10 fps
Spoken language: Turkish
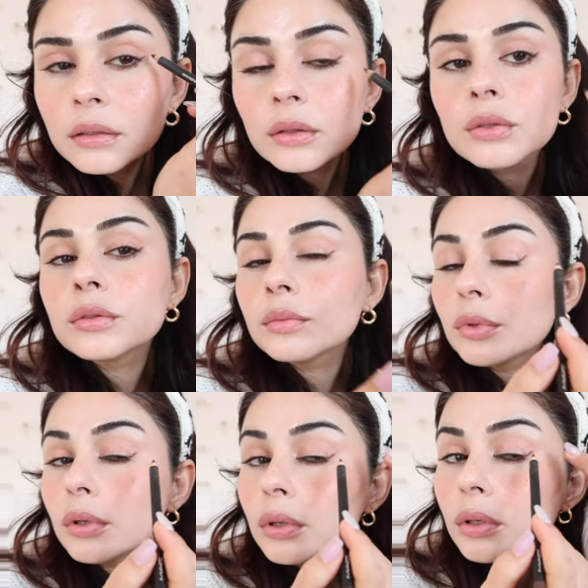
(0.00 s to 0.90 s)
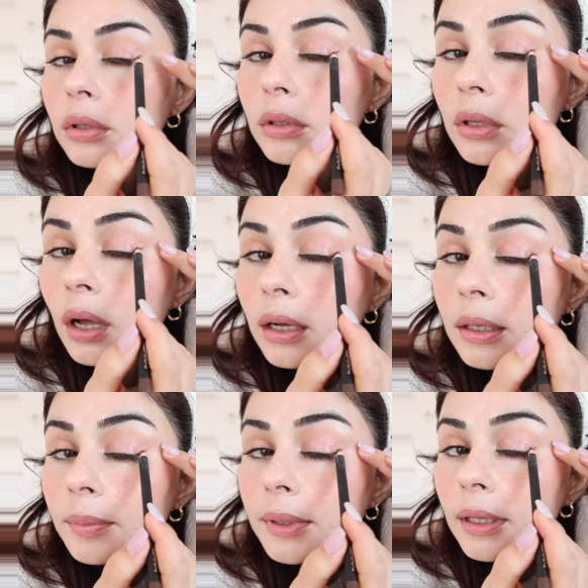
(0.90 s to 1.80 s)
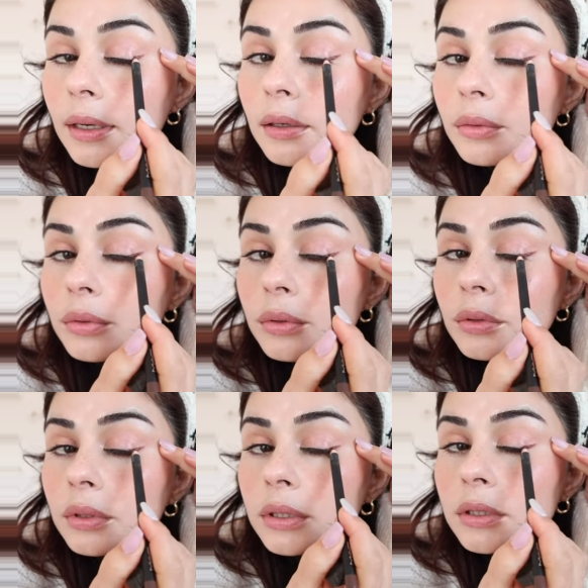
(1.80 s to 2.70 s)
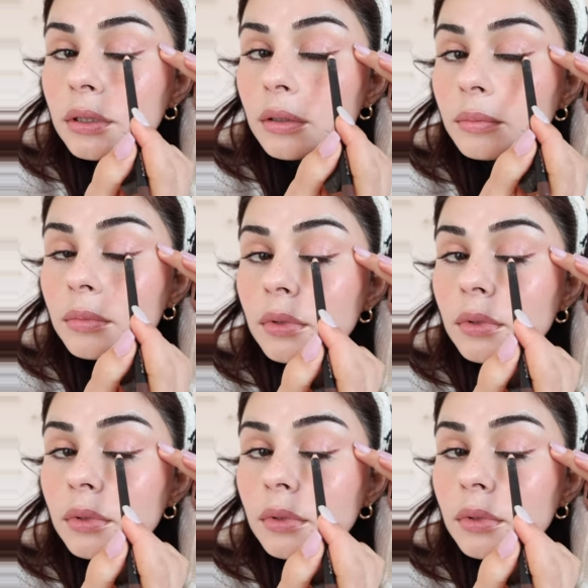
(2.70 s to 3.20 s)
gözümü takip ederek uygulayacağım.